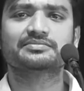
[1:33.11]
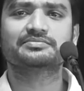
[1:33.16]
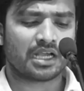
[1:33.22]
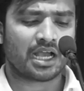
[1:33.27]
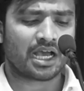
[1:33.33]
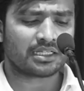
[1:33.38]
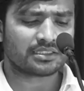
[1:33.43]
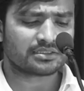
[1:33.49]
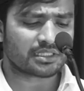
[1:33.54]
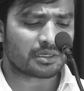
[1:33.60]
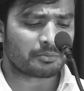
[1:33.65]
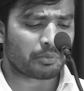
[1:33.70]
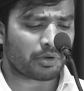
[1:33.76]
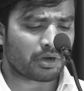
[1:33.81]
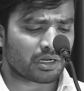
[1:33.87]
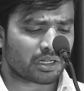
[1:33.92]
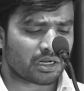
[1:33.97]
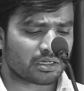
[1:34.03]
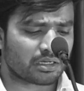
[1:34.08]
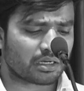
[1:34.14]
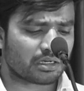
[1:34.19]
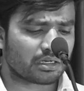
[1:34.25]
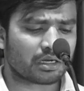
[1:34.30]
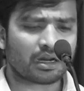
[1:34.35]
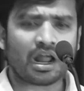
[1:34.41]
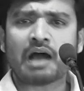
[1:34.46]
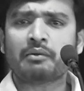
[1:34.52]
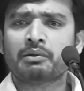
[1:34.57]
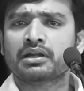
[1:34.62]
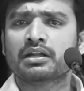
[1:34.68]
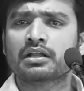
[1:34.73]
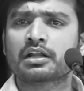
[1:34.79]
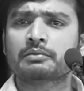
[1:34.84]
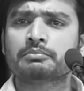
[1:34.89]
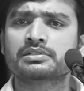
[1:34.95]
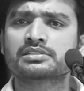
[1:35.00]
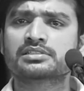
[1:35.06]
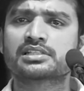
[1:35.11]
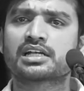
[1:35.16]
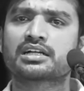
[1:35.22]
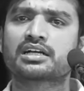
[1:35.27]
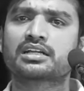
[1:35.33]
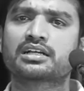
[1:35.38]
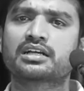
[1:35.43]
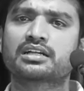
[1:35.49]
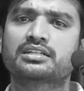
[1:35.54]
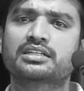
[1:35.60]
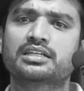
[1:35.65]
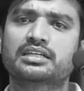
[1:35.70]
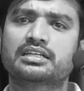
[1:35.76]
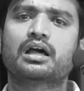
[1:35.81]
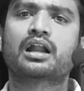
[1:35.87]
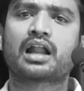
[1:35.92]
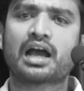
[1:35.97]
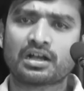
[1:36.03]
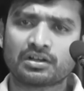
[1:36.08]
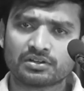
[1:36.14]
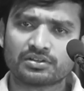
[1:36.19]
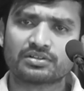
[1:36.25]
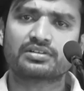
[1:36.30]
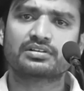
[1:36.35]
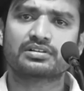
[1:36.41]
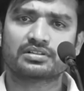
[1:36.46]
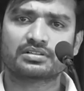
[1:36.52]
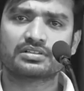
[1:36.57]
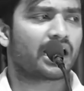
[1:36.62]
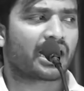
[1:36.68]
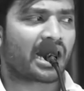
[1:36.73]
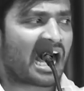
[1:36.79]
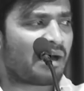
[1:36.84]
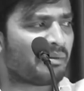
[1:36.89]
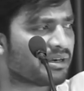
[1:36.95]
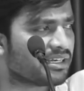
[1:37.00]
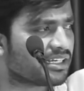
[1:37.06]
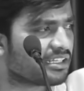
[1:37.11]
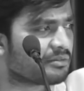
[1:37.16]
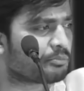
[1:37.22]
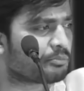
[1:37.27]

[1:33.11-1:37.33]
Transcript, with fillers: చాలా చాలా పొగరగా అంటారండి రావండి రేపు నుంచి సంఘానికి అంటే రాకు రావండి